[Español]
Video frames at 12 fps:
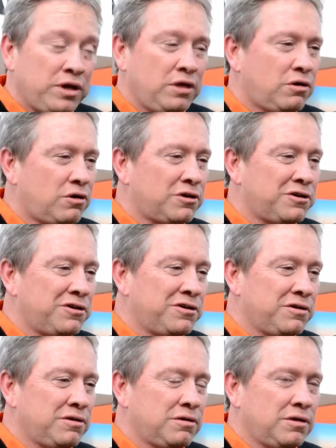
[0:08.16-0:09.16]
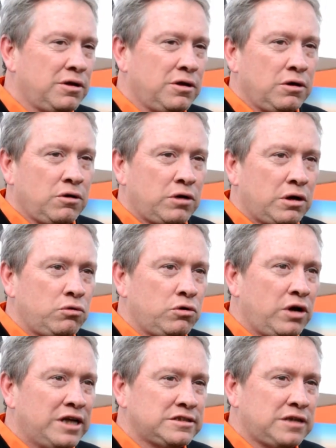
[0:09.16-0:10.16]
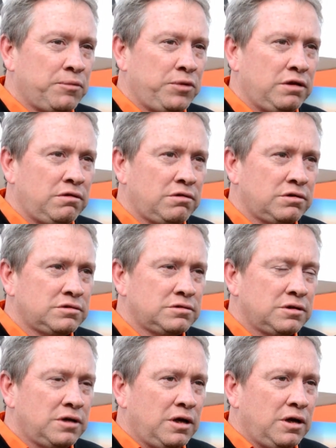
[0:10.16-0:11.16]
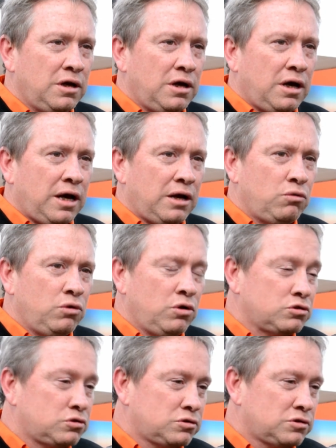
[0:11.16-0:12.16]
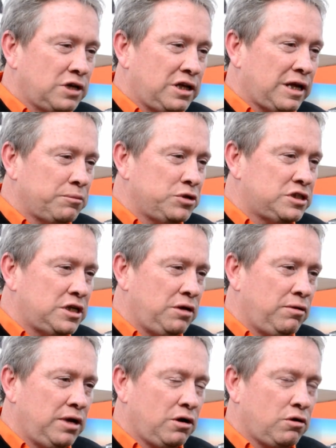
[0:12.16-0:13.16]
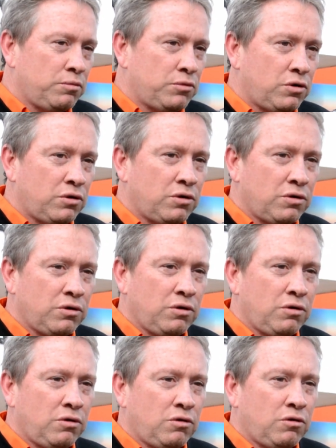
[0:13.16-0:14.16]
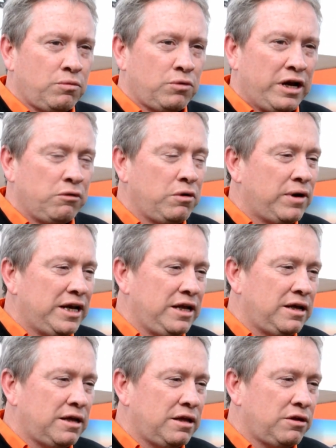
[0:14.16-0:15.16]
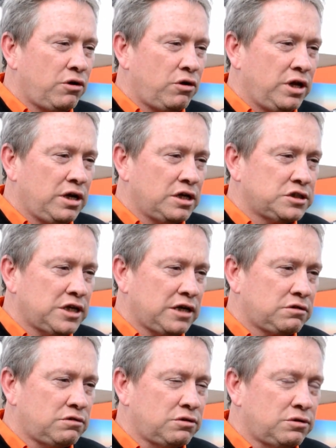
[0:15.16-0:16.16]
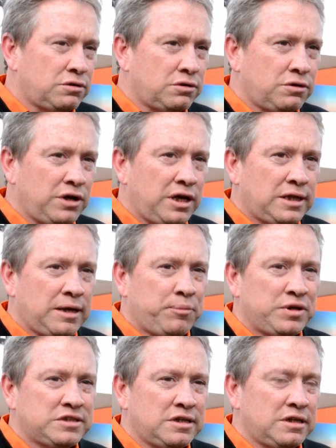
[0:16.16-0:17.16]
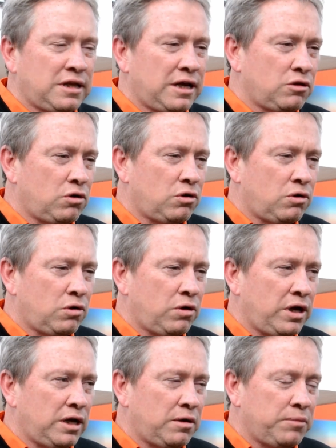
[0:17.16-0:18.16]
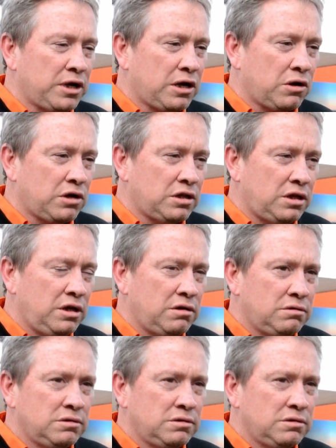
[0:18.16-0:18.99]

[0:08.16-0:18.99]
con, algunos lanzamientos. Algunos están visibles como, como la nueva línea de drones que Yacto está presentando en el mercado argentino.